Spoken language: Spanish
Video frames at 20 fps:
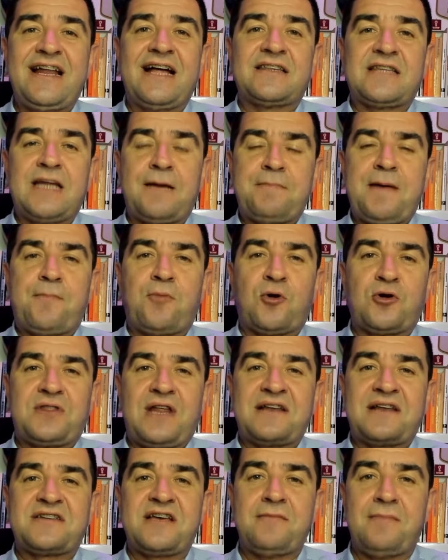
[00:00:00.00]
a Tapia por
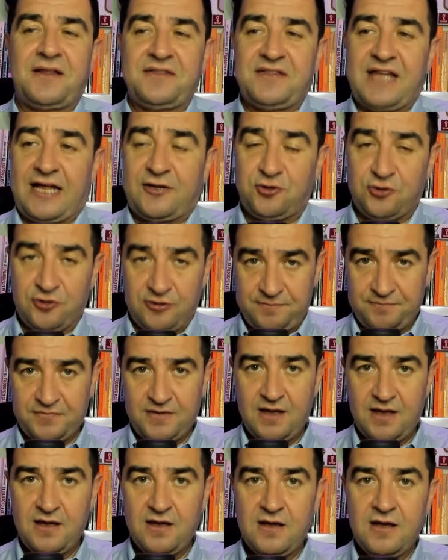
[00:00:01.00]
tercer mandato.
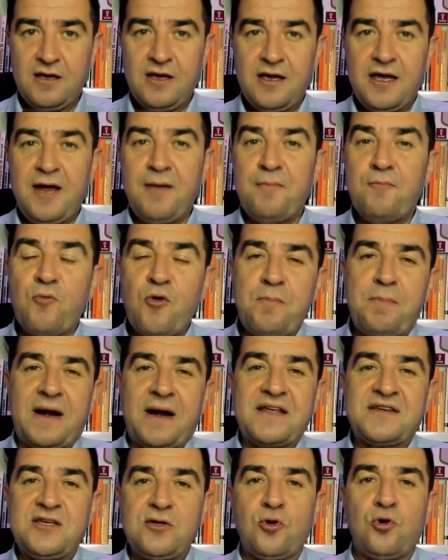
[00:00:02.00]
Es muy
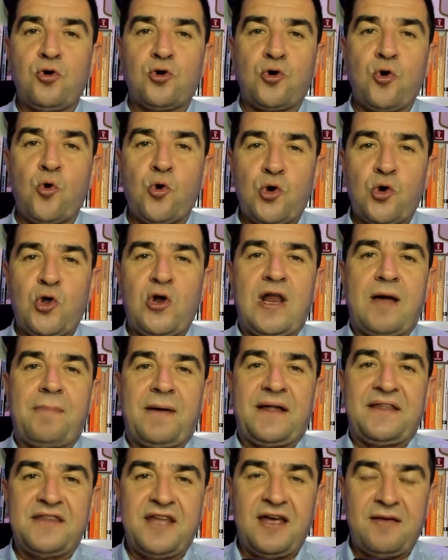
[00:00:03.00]
parecido a lo que ocurrió en la
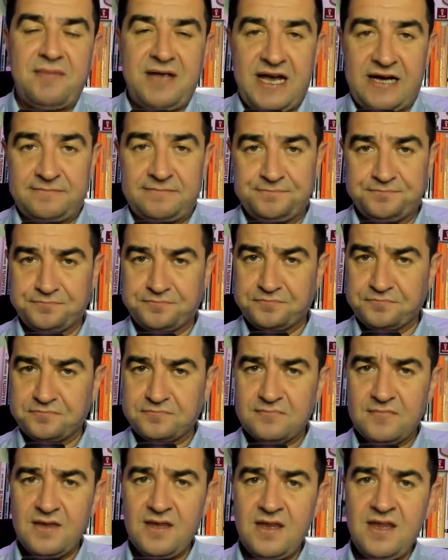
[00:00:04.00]
pandemia
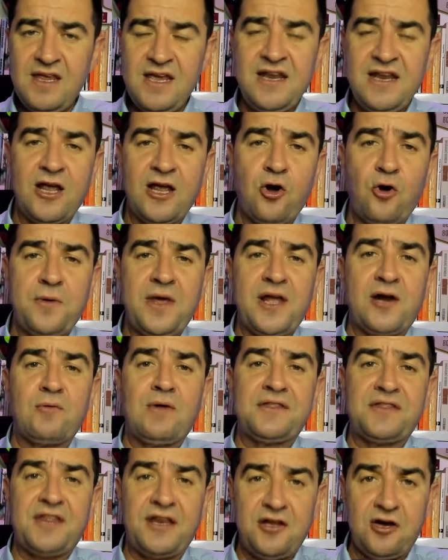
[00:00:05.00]
en el gobierno
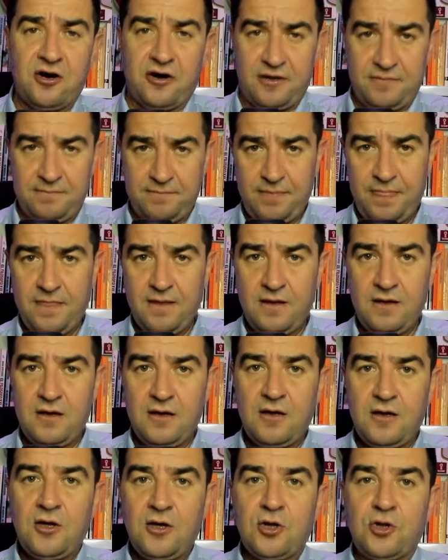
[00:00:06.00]
anterior,
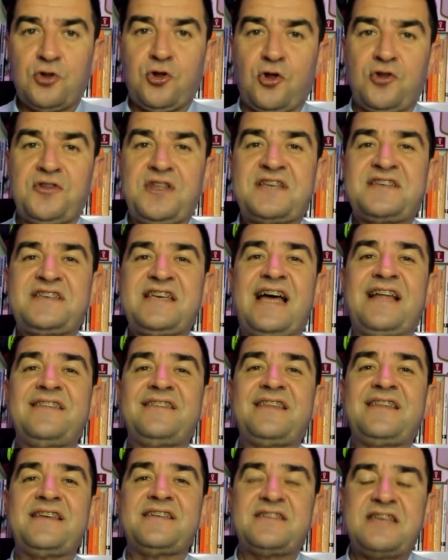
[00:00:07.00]
donde se
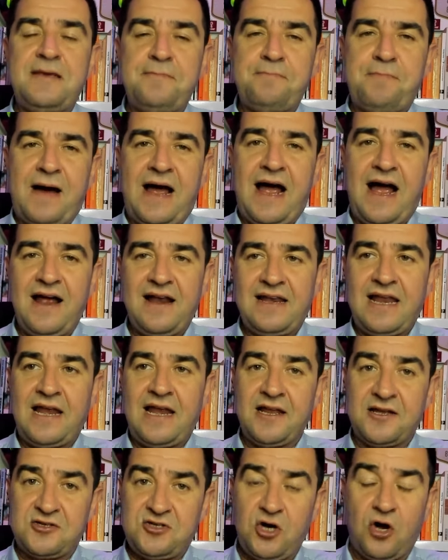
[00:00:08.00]
anticipa la
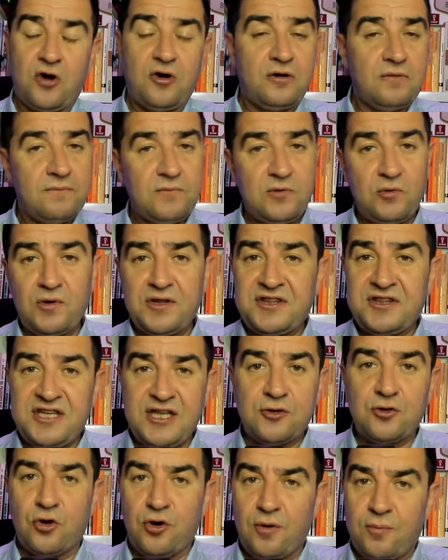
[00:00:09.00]
elección, no
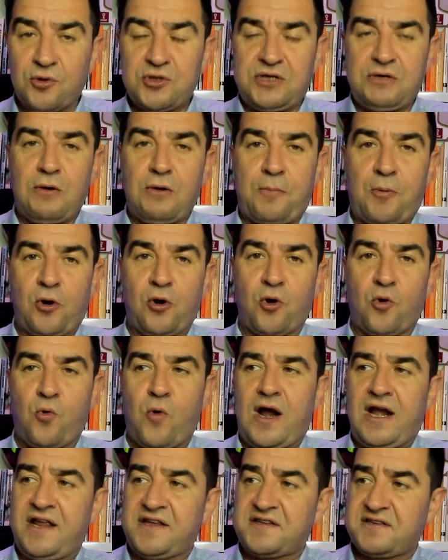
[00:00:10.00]
entiendo los motivos por los
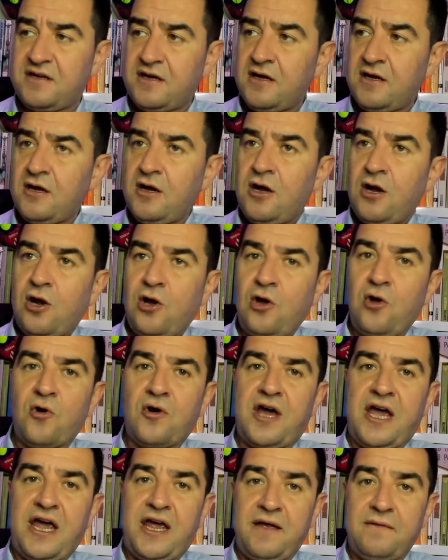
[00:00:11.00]
cuales
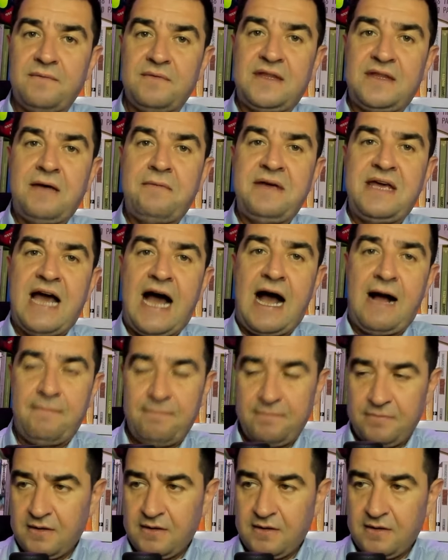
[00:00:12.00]
lo que debía